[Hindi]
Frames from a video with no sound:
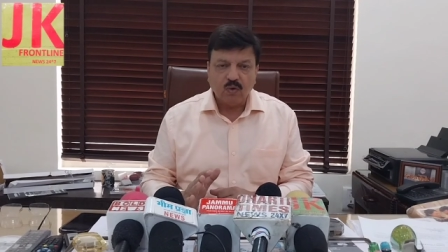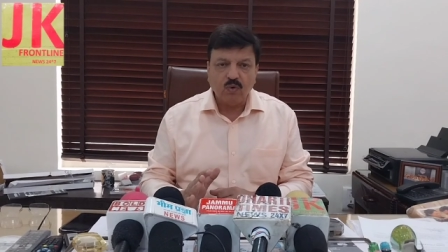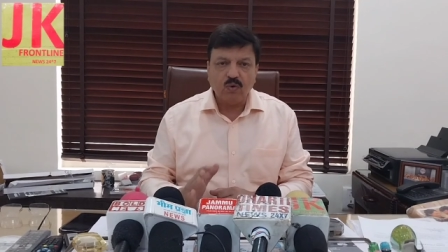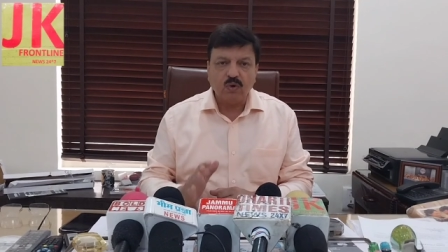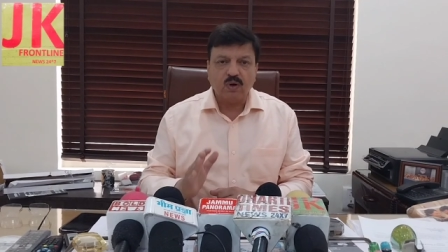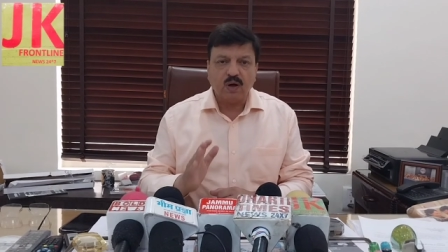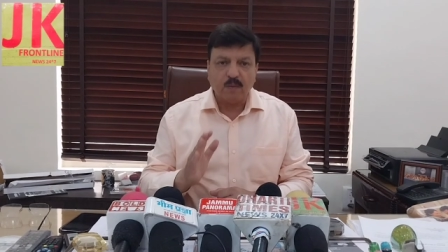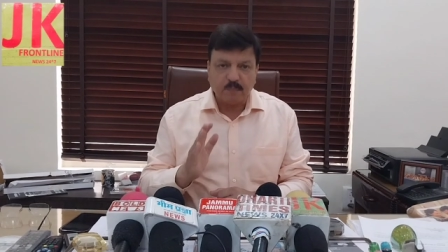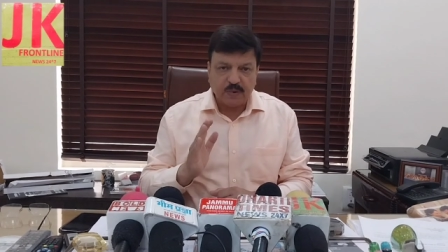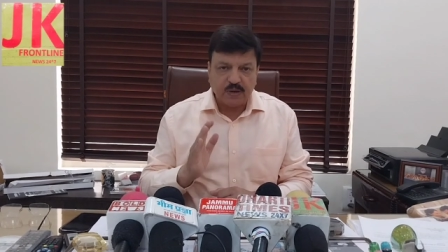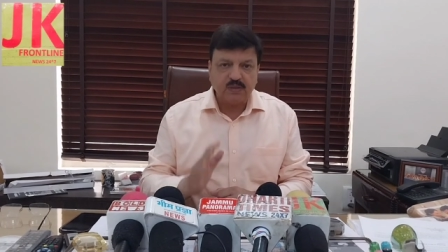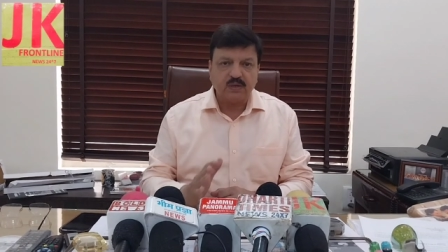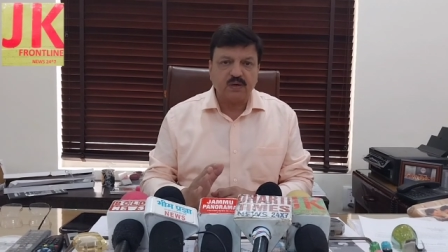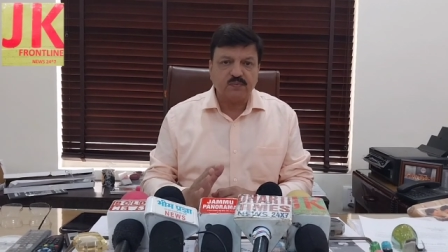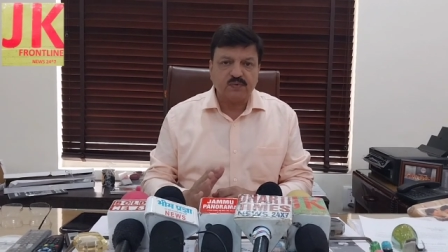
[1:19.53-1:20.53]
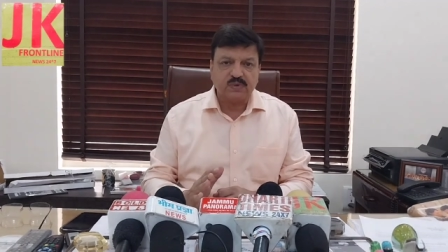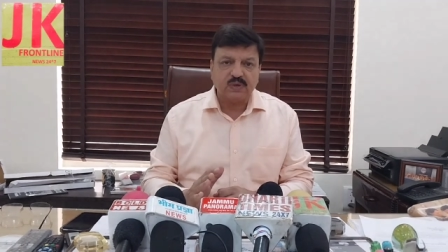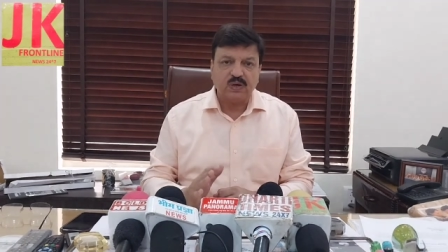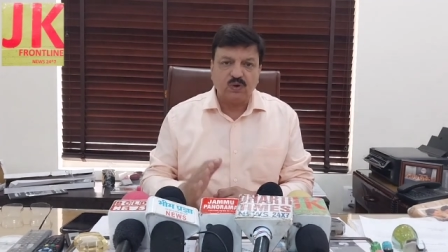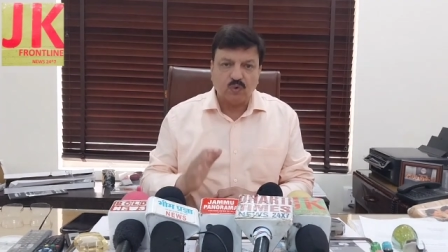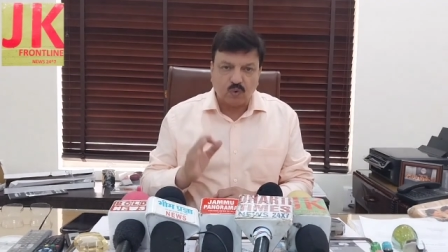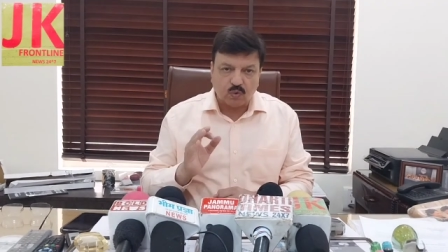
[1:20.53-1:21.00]
और अपनी तरफ
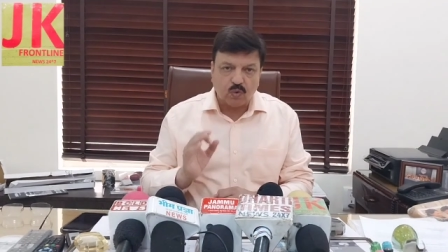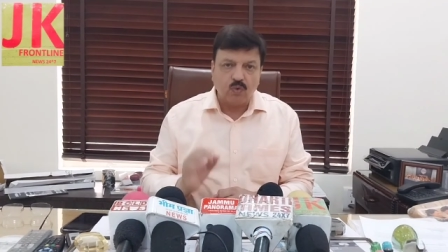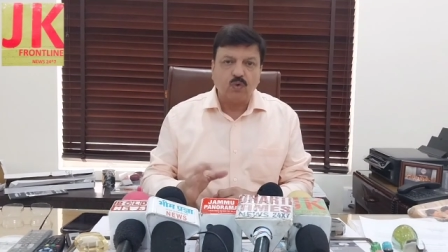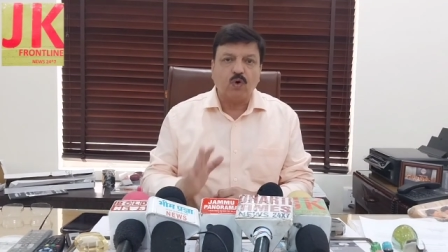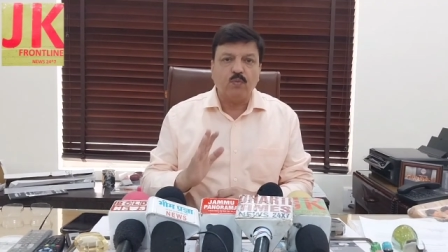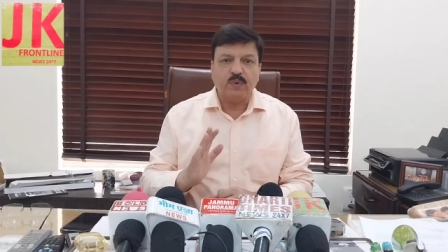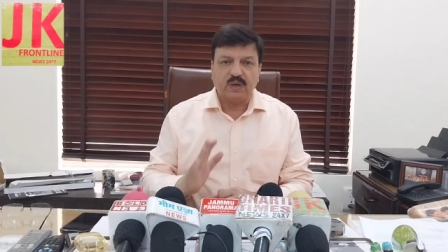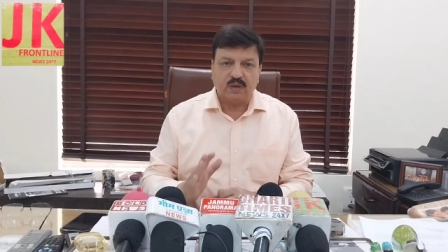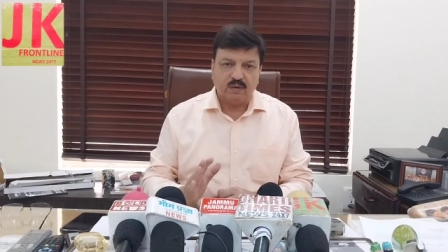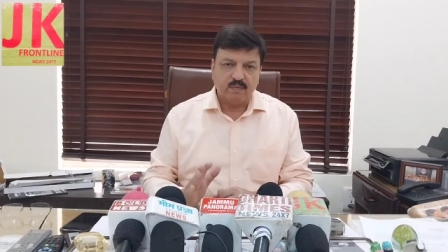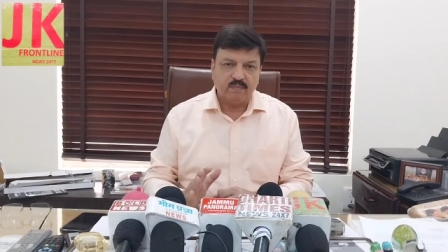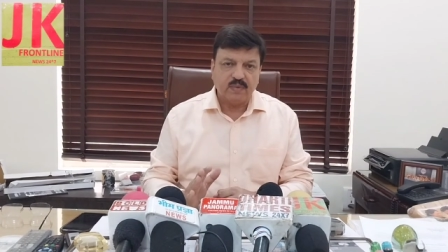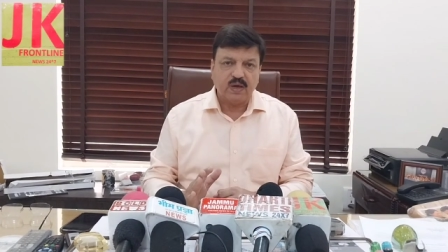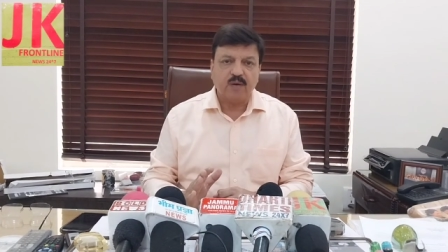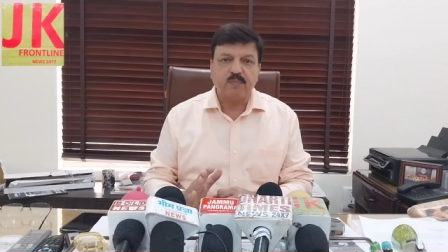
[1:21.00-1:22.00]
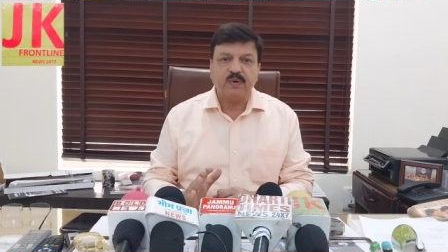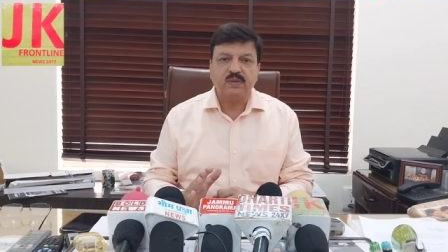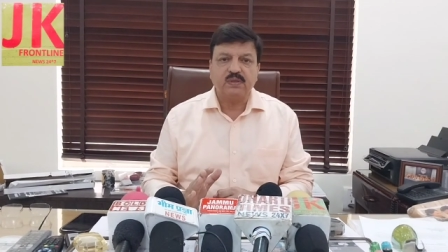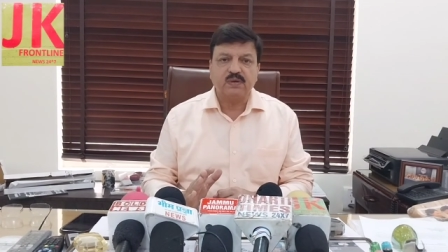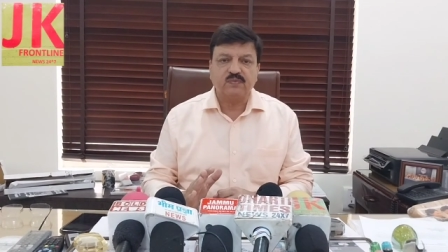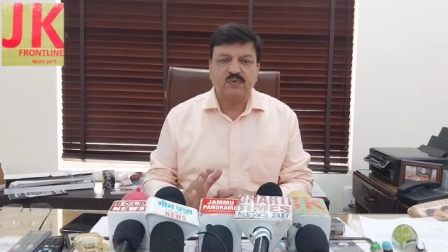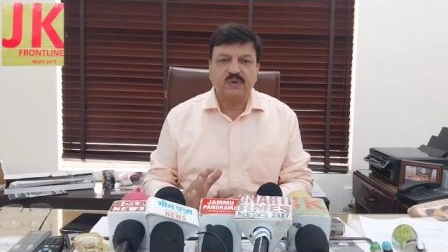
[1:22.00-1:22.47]
से लोगों को भी मैं अपनी
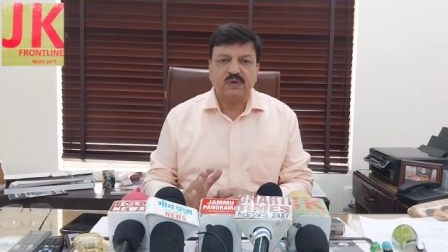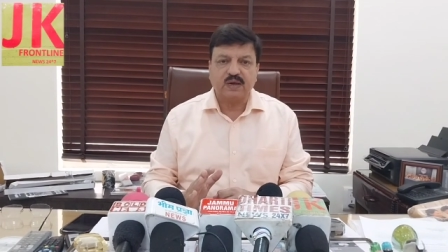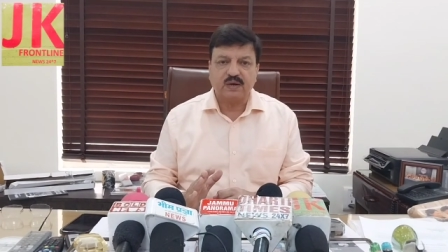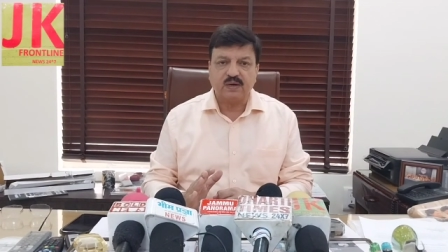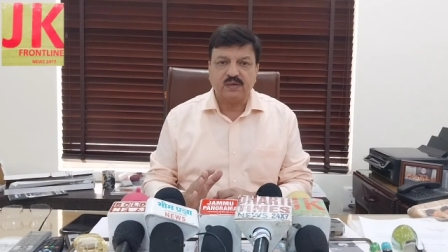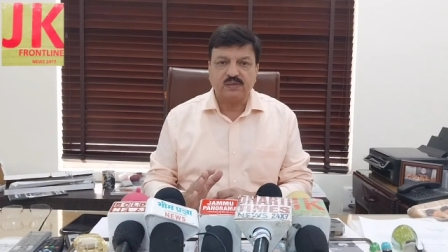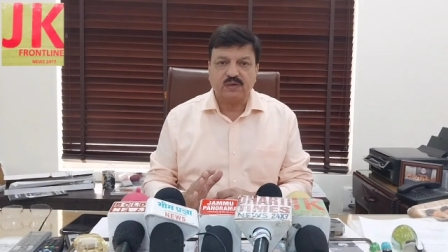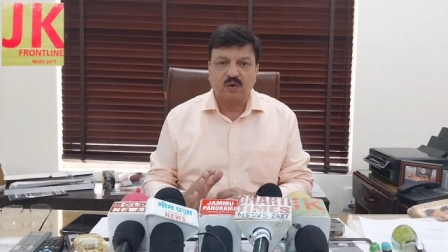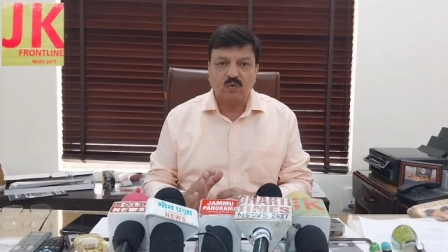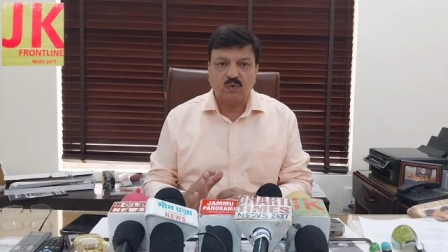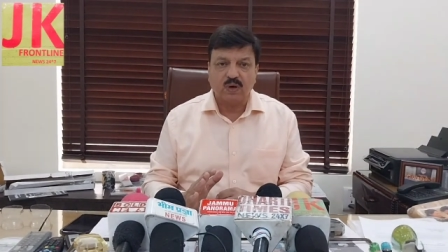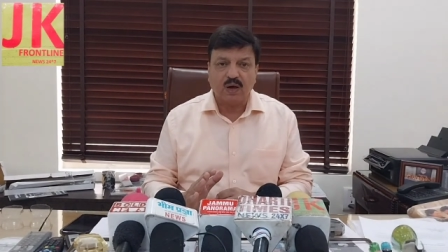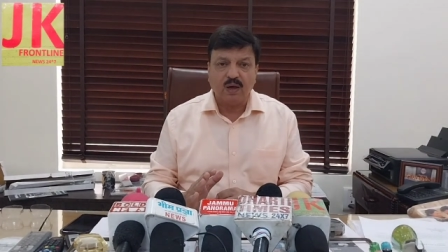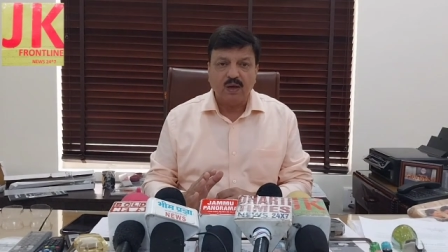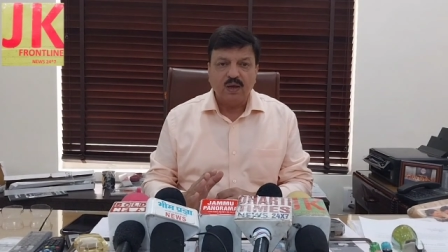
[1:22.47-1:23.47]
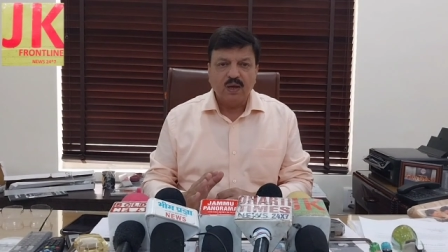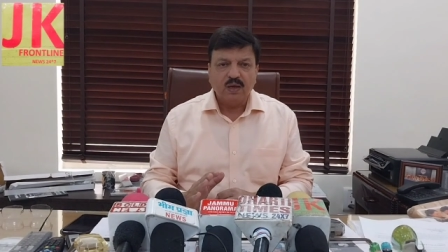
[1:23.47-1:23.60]
तरफ से कहना चाहूँगा